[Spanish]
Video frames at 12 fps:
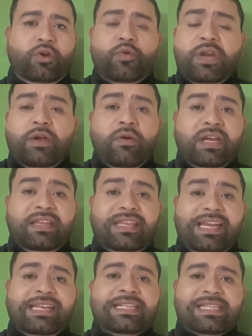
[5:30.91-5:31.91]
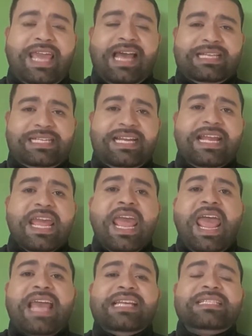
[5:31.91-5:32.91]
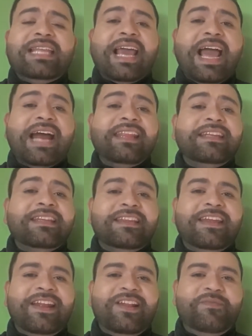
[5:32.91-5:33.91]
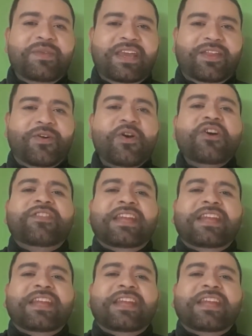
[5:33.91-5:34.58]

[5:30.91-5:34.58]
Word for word: Lo único que tienes que hacer es dejar de tener el miedo,